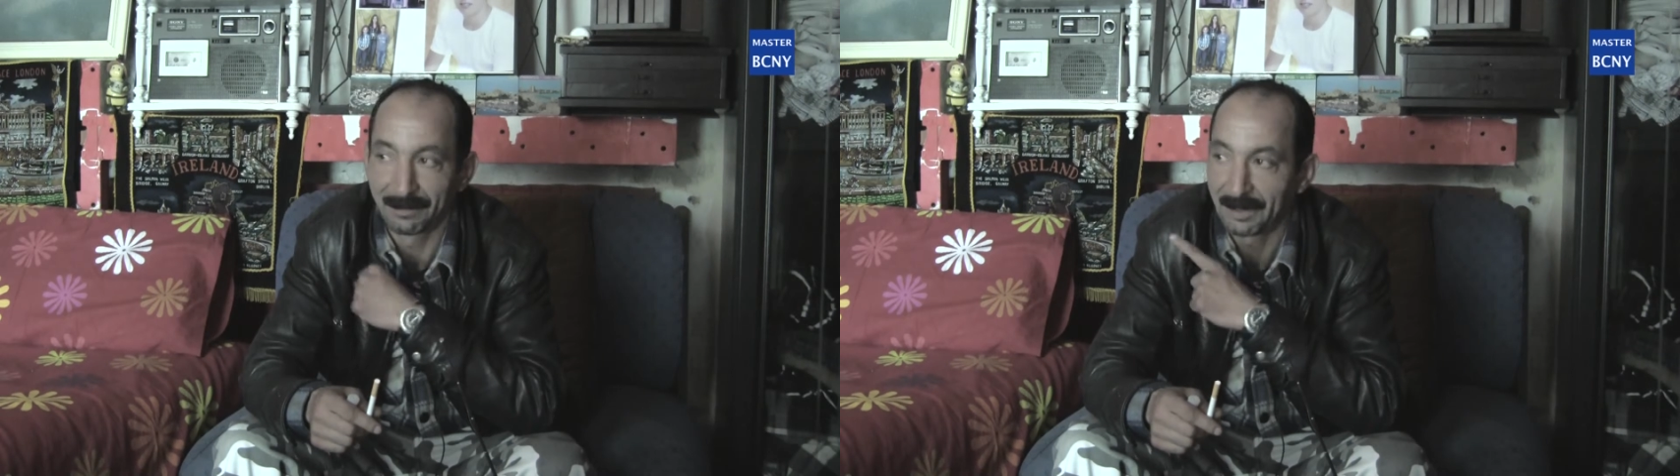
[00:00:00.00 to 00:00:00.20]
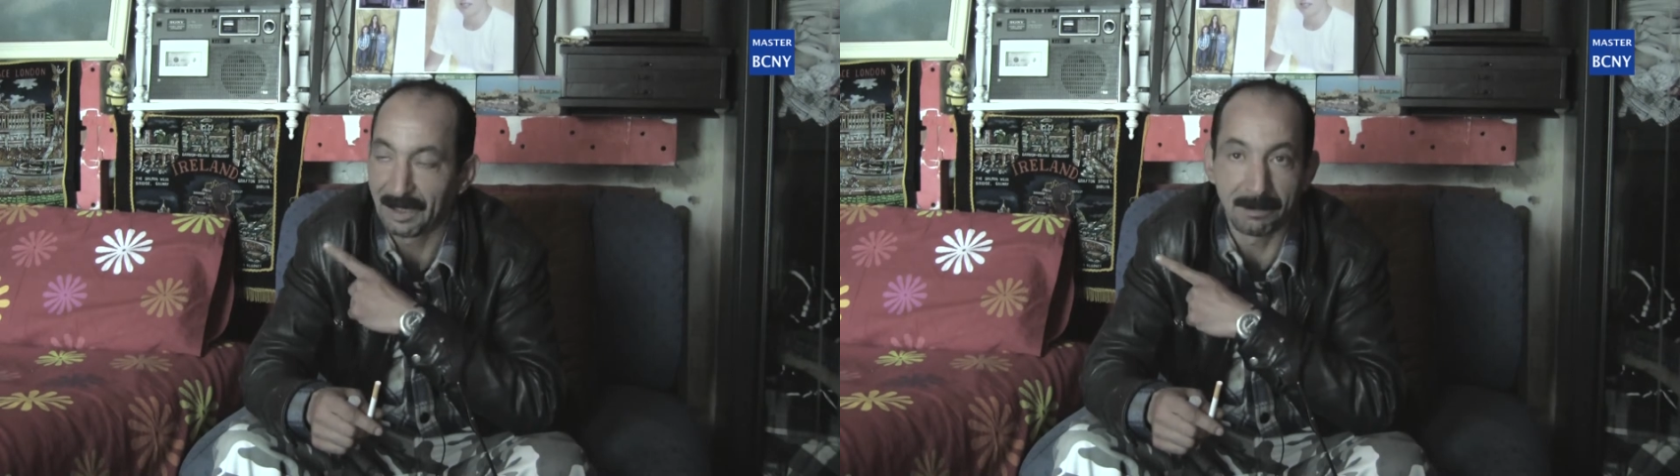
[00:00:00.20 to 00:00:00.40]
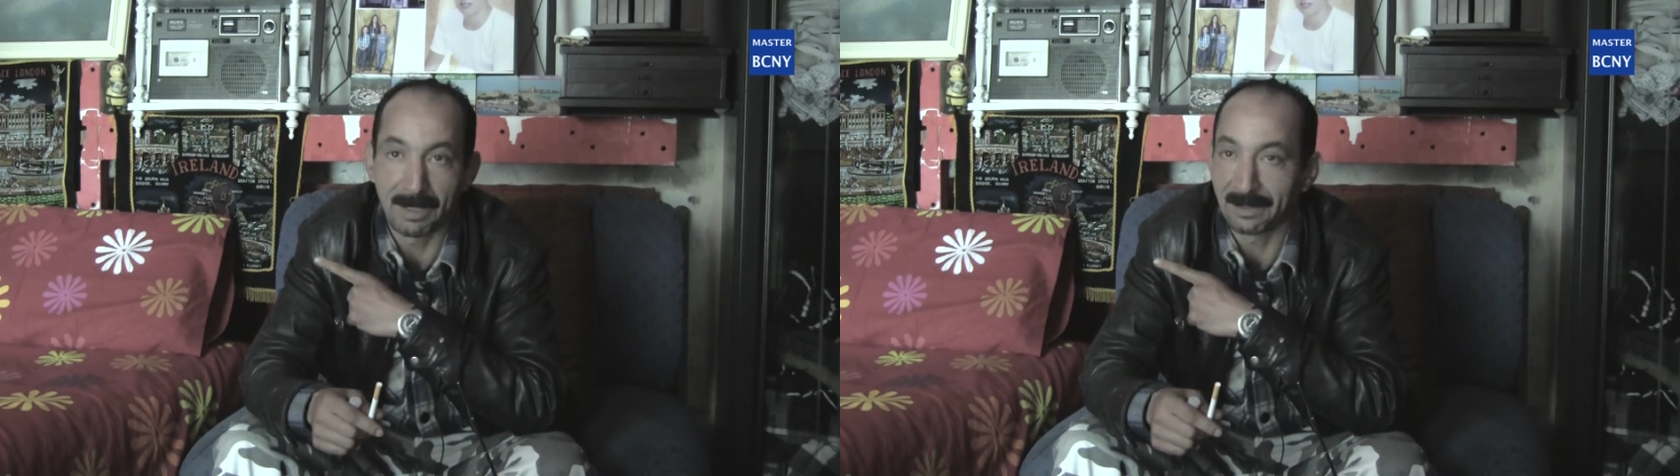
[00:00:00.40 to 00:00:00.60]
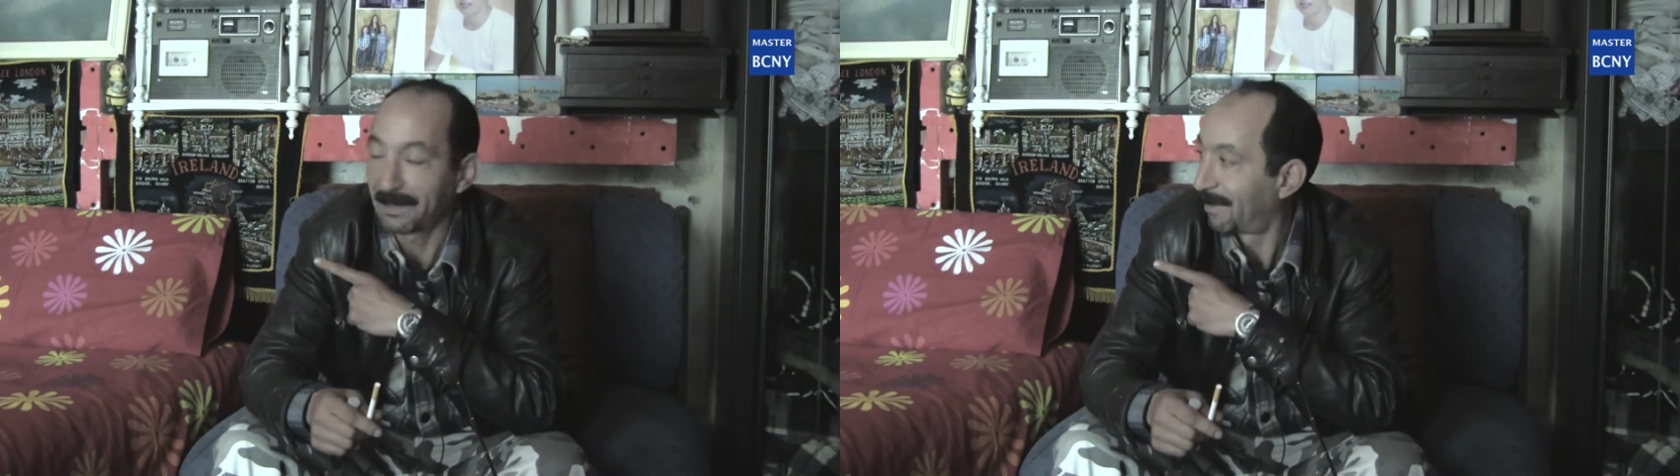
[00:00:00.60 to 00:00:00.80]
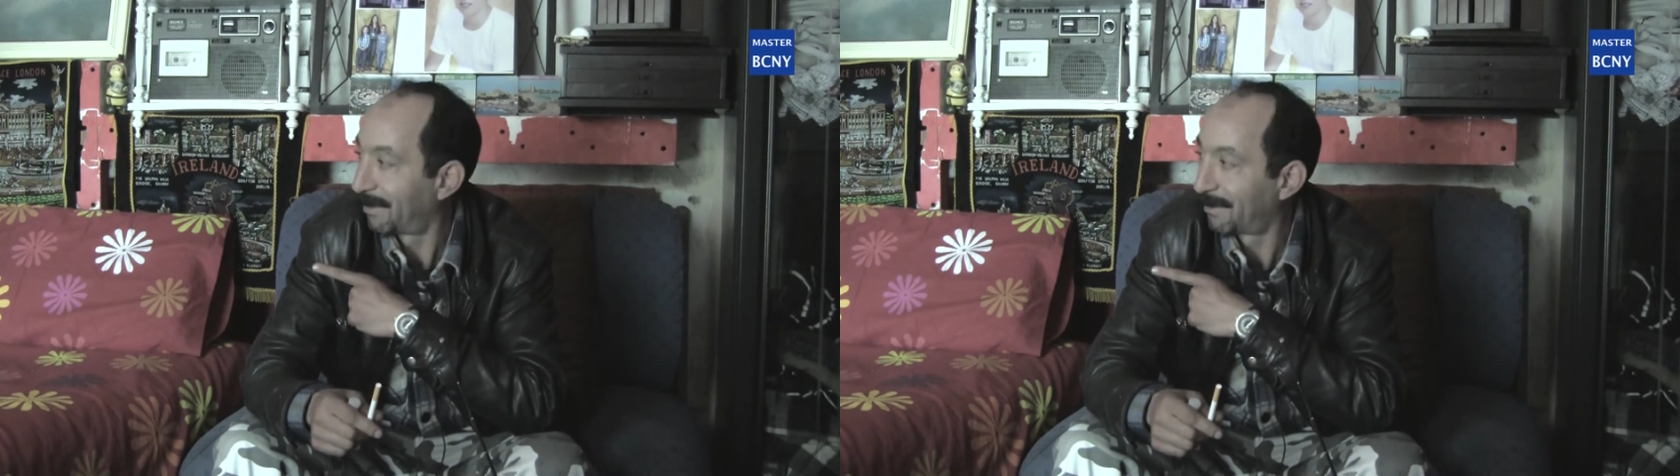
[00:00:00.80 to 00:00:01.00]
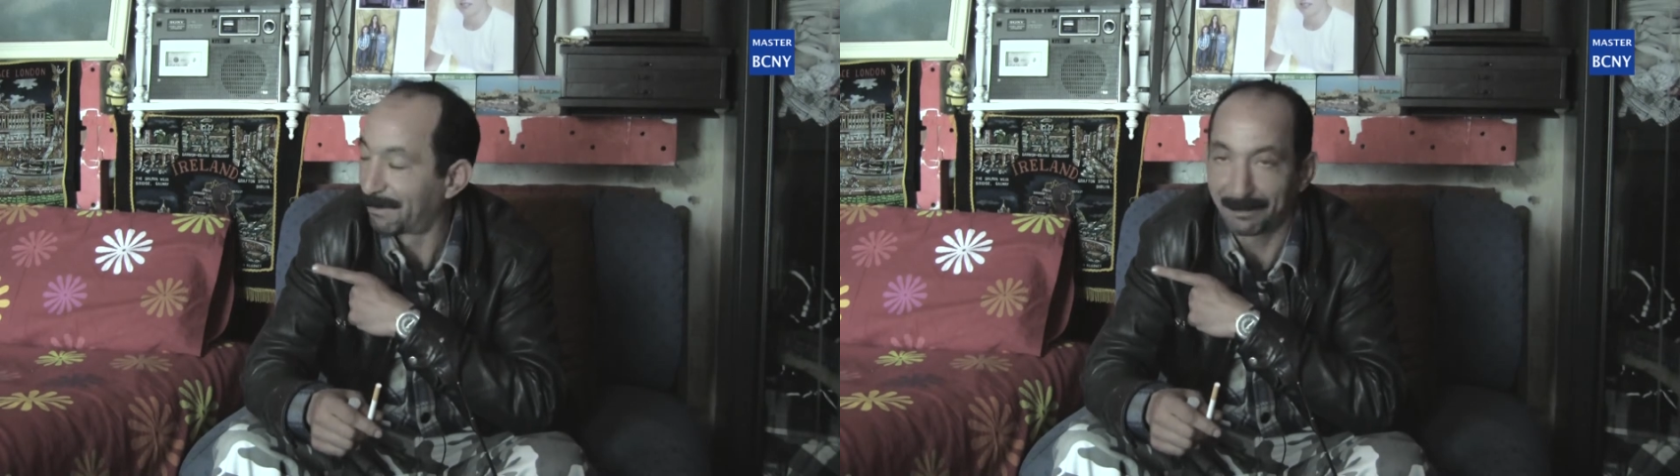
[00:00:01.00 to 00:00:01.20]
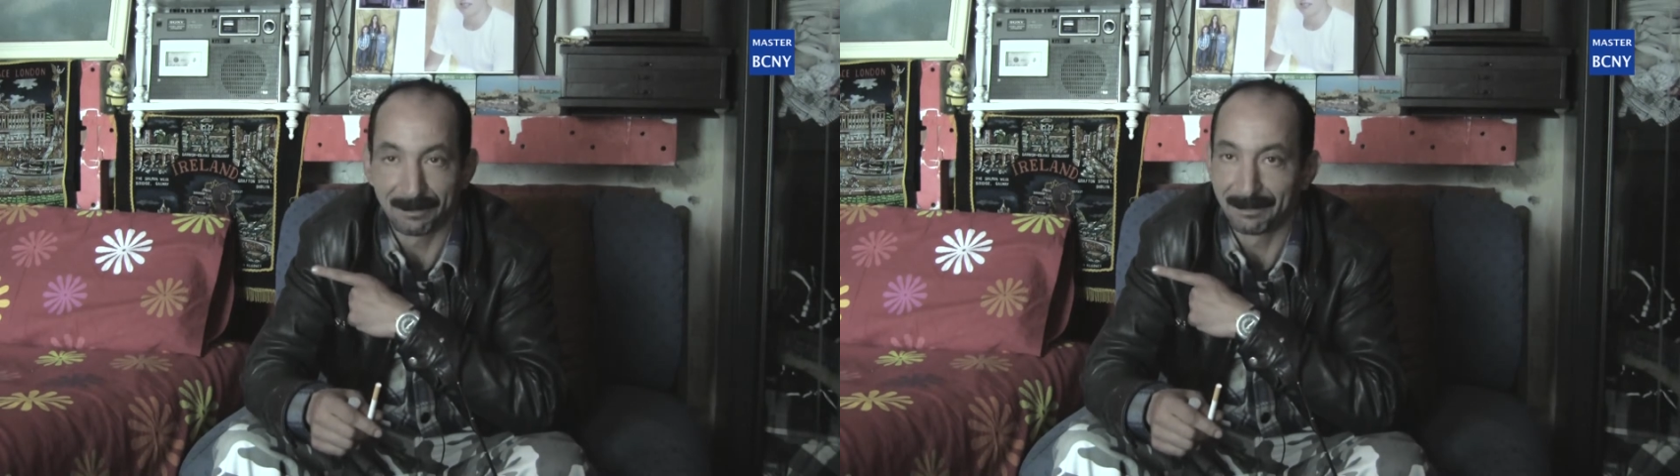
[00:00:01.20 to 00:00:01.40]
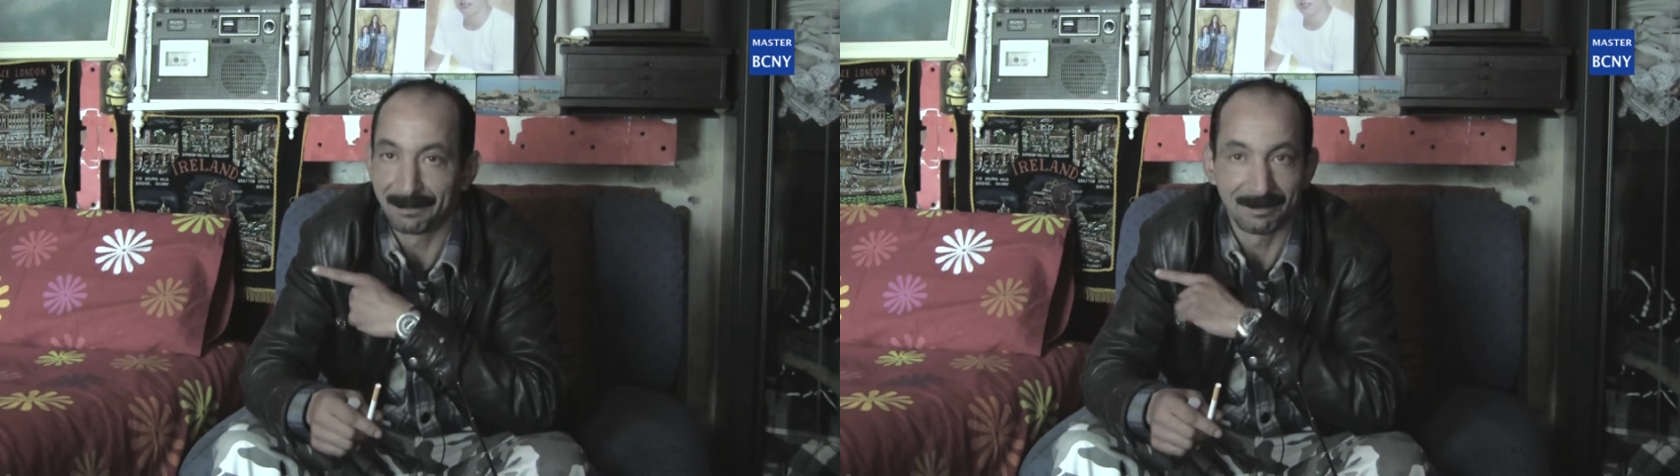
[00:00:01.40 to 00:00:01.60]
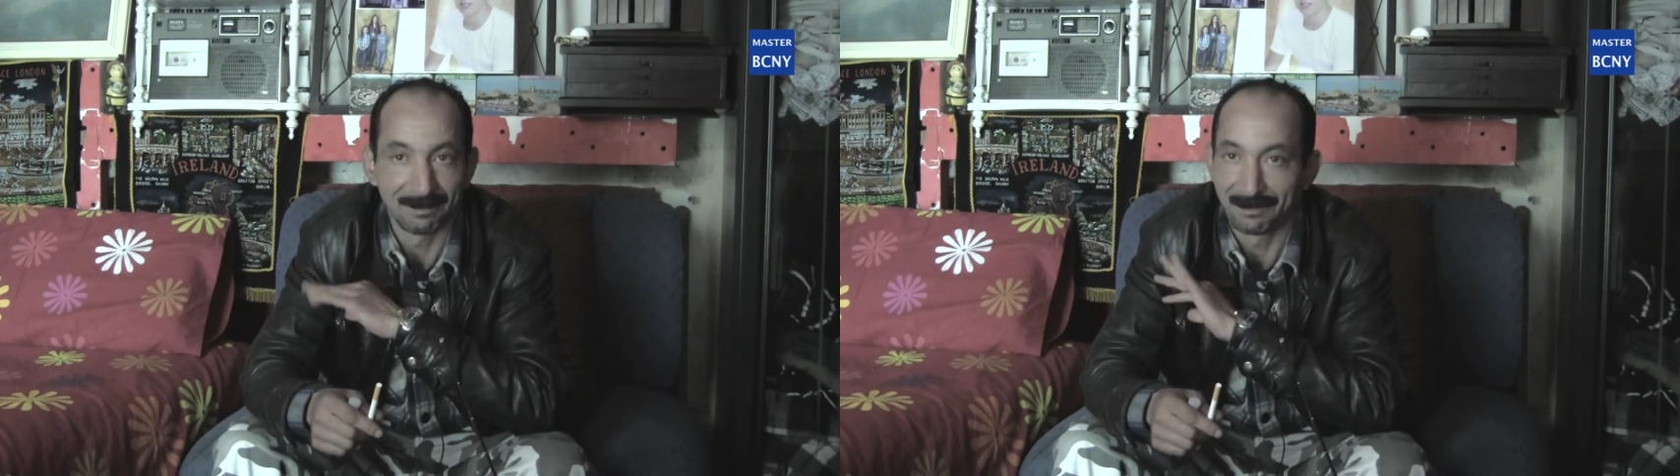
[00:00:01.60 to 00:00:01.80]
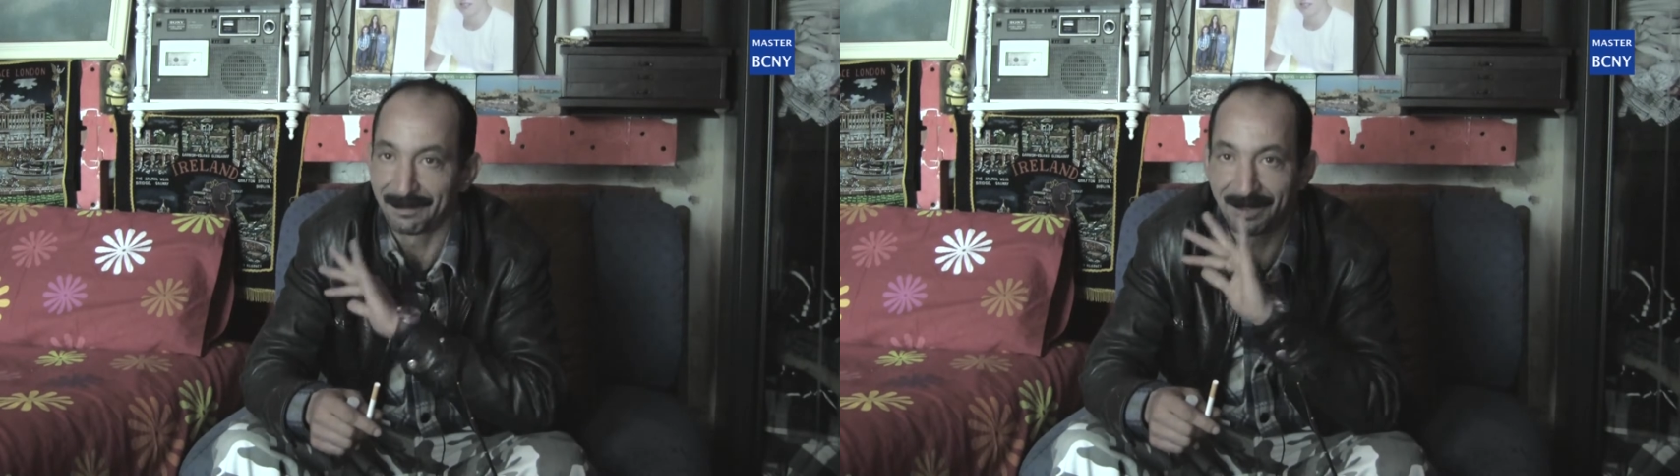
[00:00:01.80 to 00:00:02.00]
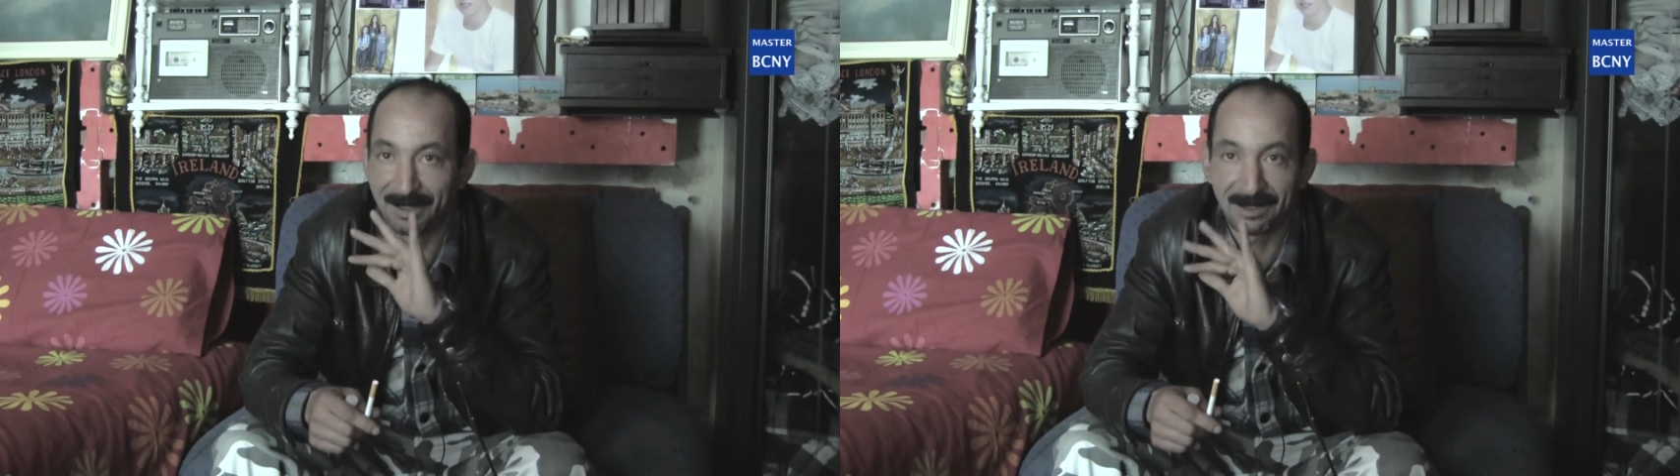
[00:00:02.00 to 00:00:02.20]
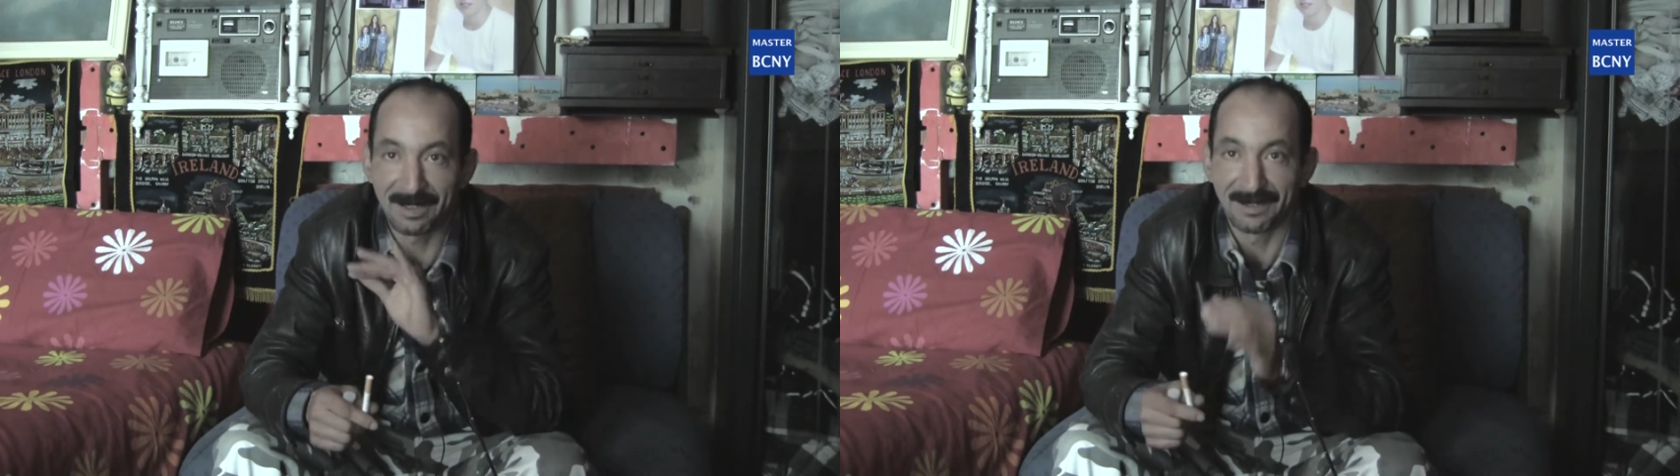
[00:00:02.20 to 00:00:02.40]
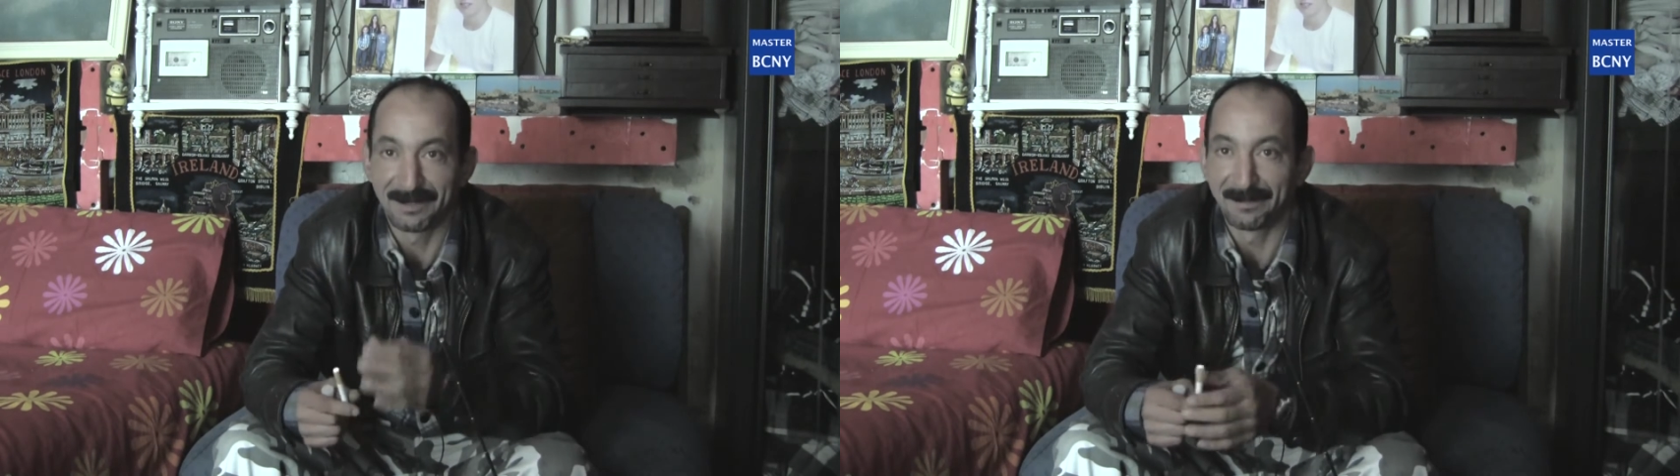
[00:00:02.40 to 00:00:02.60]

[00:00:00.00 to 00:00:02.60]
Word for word: y Malta. Ya está.